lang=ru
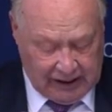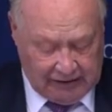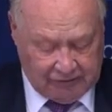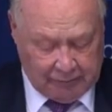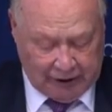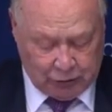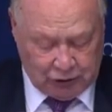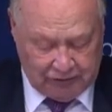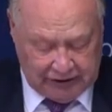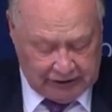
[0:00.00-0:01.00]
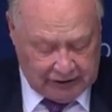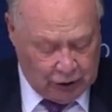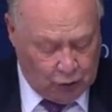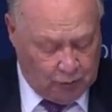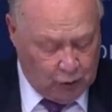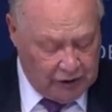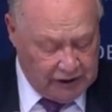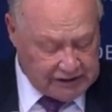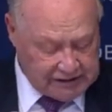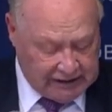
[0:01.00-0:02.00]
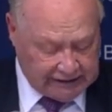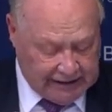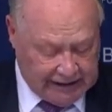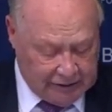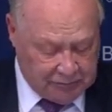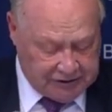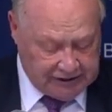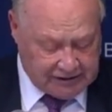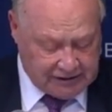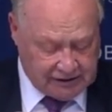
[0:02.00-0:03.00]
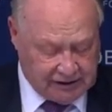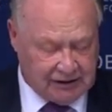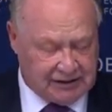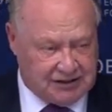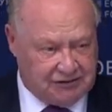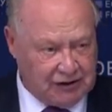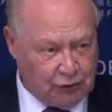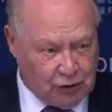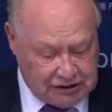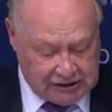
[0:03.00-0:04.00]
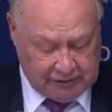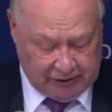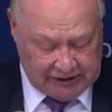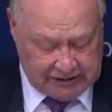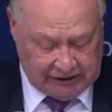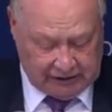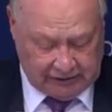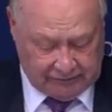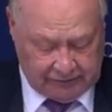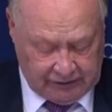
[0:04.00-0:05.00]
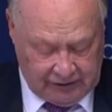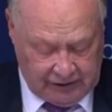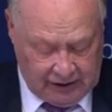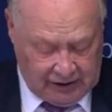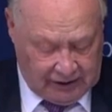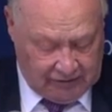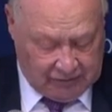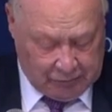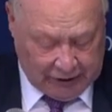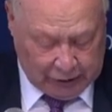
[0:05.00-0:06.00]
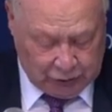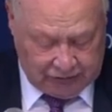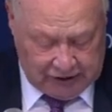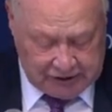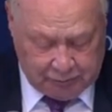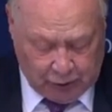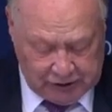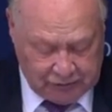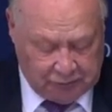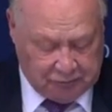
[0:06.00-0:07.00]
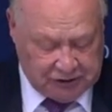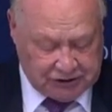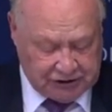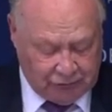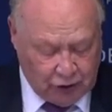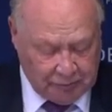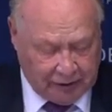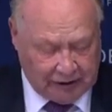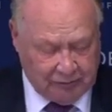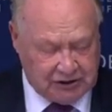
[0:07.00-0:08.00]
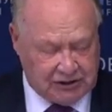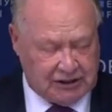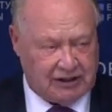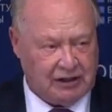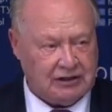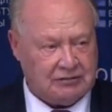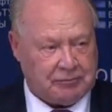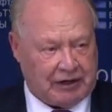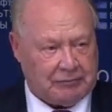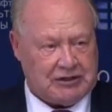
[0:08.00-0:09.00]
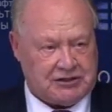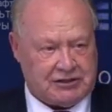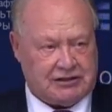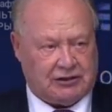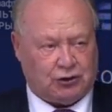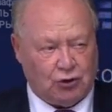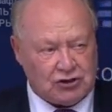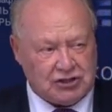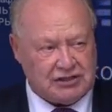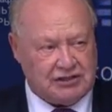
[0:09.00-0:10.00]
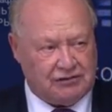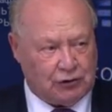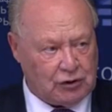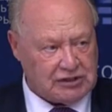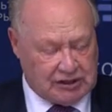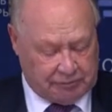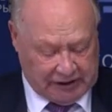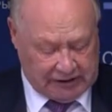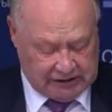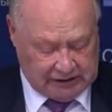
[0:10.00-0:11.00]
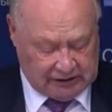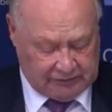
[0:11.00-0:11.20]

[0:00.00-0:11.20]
В оборудовании для убоя скота и птицы 90% в оборудовании, используемой пищевой промышленности, промышленности тоже 90%.